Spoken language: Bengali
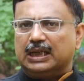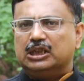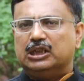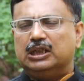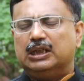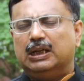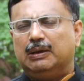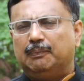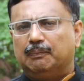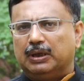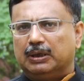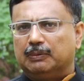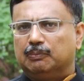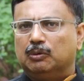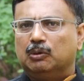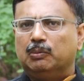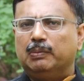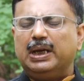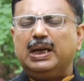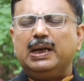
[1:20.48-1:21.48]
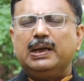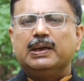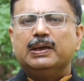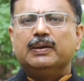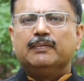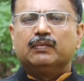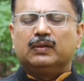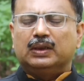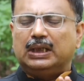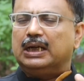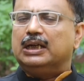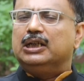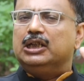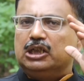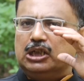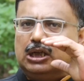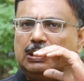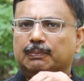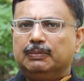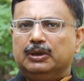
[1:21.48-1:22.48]
যাচ্ছিলেন বীরভূমে তার
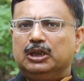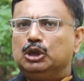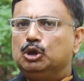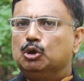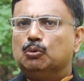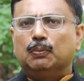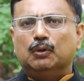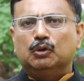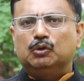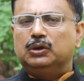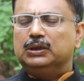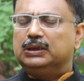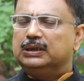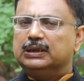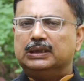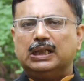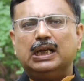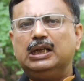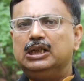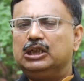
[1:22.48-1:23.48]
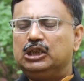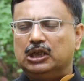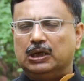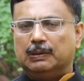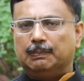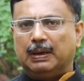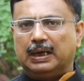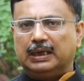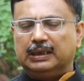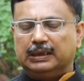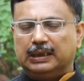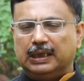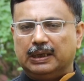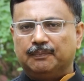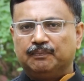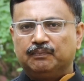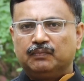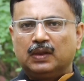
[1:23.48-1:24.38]
নিজের নিচু পট্টিতে তার নিজের বাড়িতে